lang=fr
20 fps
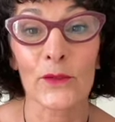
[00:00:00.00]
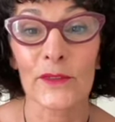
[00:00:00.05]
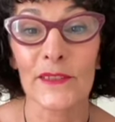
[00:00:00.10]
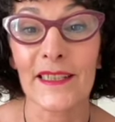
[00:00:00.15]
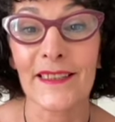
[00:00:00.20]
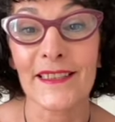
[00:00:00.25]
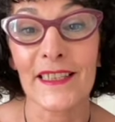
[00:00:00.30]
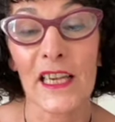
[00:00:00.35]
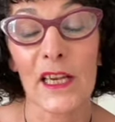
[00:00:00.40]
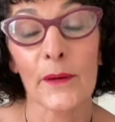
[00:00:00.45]
Donc,
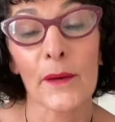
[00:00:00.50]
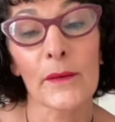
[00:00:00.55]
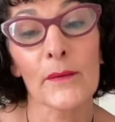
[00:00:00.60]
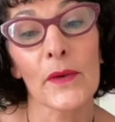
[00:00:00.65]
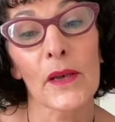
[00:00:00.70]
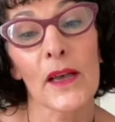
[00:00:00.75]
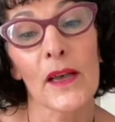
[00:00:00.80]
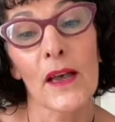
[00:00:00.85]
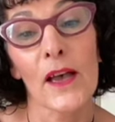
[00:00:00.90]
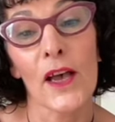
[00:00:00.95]
ça, c'est quand
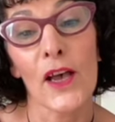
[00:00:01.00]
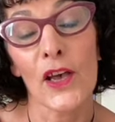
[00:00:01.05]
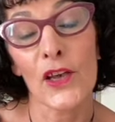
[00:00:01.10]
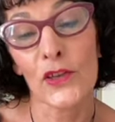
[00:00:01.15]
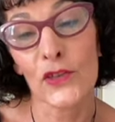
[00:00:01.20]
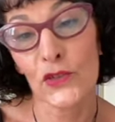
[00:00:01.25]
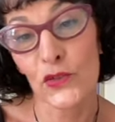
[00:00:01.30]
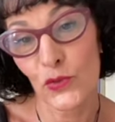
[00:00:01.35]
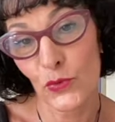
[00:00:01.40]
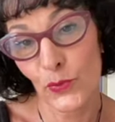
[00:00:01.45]
même
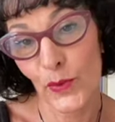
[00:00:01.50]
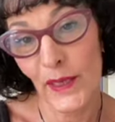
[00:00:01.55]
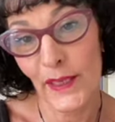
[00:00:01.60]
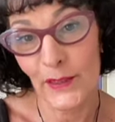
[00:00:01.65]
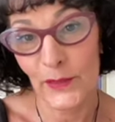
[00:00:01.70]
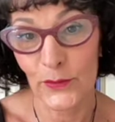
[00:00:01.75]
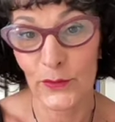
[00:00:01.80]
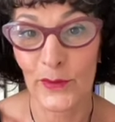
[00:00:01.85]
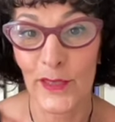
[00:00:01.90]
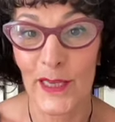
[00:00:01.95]
un
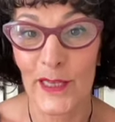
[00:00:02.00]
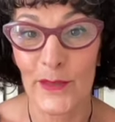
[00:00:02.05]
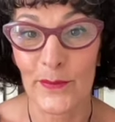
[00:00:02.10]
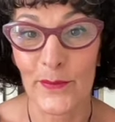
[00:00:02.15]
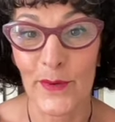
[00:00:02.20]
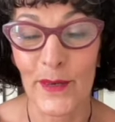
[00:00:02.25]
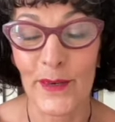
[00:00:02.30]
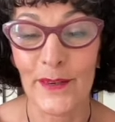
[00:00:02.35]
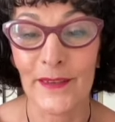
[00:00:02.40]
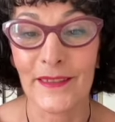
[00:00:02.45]
super
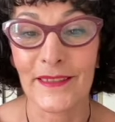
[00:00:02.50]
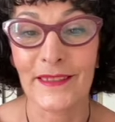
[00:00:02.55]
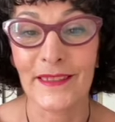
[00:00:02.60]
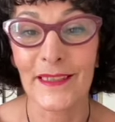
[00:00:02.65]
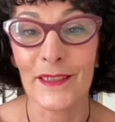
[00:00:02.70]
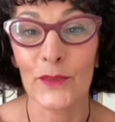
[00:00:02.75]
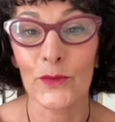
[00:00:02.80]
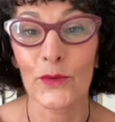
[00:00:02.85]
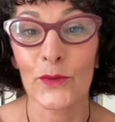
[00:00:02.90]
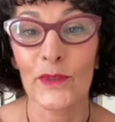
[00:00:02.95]
soulagement
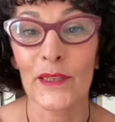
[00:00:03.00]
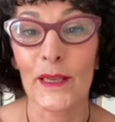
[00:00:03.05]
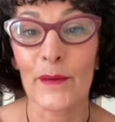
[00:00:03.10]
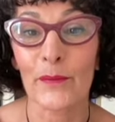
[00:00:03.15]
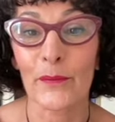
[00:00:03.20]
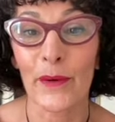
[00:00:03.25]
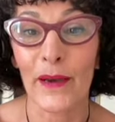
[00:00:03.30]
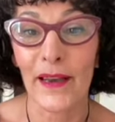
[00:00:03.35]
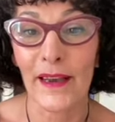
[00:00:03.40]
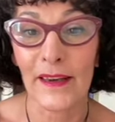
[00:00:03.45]
si tu
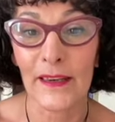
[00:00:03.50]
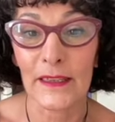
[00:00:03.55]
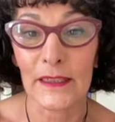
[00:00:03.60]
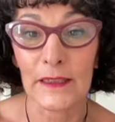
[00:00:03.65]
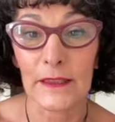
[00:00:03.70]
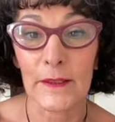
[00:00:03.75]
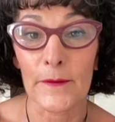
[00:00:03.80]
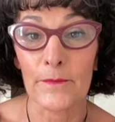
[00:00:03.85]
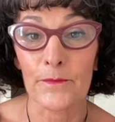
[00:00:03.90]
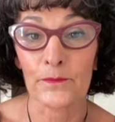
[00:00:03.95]
n'es pas
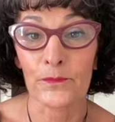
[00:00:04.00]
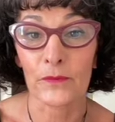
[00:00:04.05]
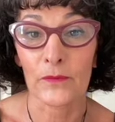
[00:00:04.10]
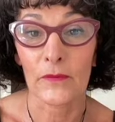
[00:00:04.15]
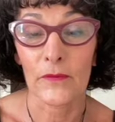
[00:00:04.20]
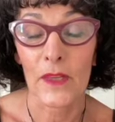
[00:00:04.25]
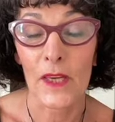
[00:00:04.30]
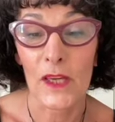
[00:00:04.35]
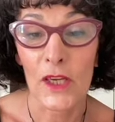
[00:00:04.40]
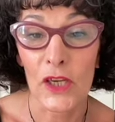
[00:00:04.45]
euh,
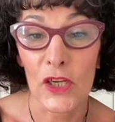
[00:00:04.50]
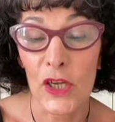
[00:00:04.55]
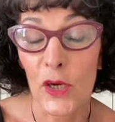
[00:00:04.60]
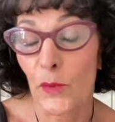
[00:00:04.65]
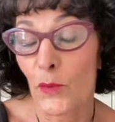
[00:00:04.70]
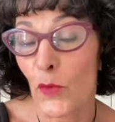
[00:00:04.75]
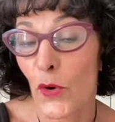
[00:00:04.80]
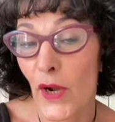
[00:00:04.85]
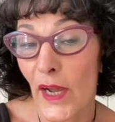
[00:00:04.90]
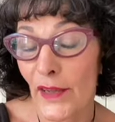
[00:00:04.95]

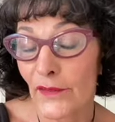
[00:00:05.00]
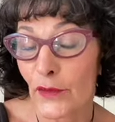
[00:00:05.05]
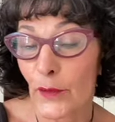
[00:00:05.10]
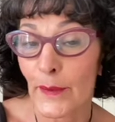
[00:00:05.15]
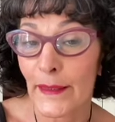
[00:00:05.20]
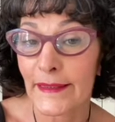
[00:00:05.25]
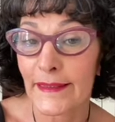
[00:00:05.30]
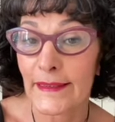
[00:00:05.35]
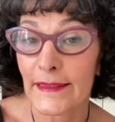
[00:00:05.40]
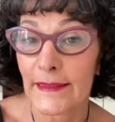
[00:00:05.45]
comme moi
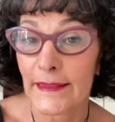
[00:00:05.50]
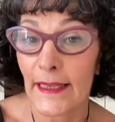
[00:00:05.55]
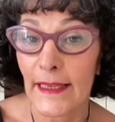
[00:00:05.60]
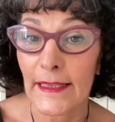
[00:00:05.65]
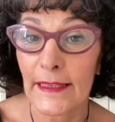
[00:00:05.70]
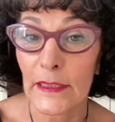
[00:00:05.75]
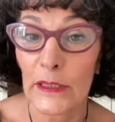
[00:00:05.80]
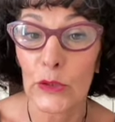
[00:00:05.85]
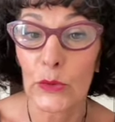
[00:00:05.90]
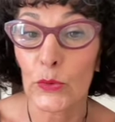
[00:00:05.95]

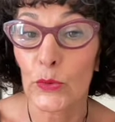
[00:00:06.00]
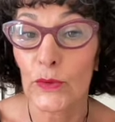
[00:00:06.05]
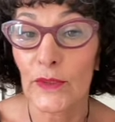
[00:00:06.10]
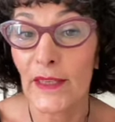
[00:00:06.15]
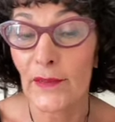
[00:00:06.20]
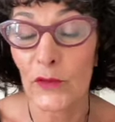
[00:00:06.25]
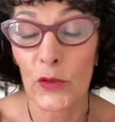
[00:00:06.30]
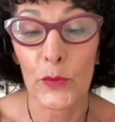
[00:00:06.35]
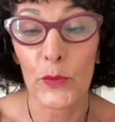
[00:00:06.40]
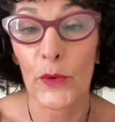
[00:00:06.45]
informaticienne ou
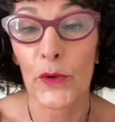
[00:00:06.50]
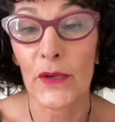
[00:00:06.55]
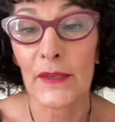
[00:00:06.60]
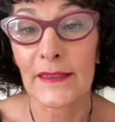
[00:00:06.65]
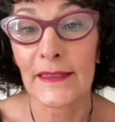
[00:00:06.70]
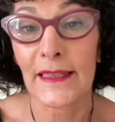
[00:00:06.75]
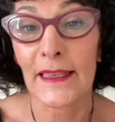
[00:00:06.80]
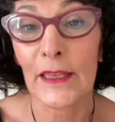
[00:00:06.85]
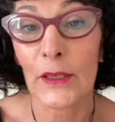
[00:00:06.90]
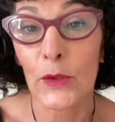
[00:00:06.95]

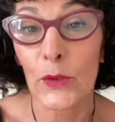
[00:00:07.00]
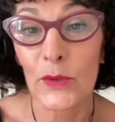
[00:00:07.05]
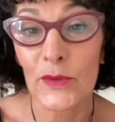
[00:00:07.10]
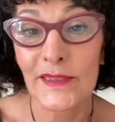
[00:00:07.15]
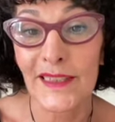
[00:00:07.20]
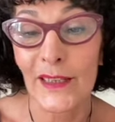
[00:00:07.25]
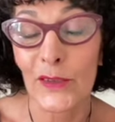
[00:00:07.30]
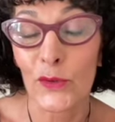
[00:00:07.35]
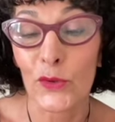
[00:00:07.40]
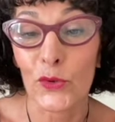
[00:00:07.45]
développeuse et que
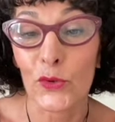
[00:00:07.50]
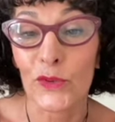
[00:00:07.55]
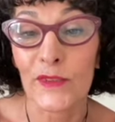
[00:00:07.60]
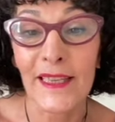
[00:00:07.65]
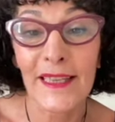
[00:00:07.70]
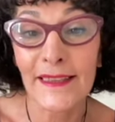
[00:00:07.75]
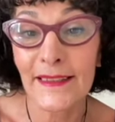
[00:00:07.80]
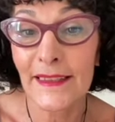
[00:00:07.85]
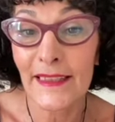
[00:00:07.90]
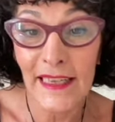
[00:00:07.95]
ça ne
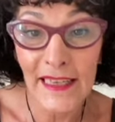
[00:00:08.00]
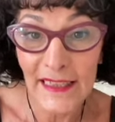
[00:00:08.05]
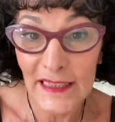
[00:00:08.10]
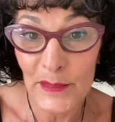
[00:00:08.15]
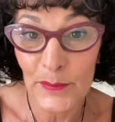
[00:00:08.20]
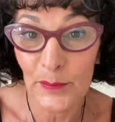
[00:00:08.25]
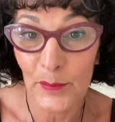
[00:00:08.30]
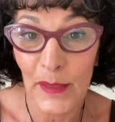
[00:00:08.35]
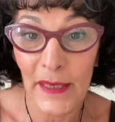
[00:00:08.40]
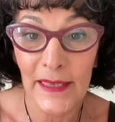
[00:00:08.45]

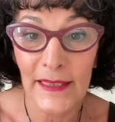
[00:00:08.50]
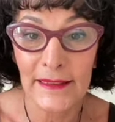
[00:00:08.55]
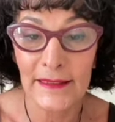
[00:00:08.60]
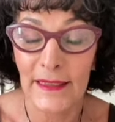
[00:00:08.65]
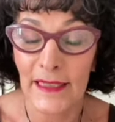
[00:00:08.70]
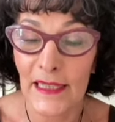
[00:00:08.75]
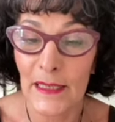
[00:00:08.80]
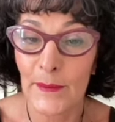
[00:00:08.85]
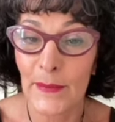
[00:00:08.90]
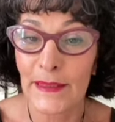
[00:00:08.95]
t'intéresse pas
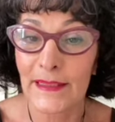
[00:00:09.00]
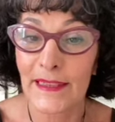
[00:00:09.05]
d'aller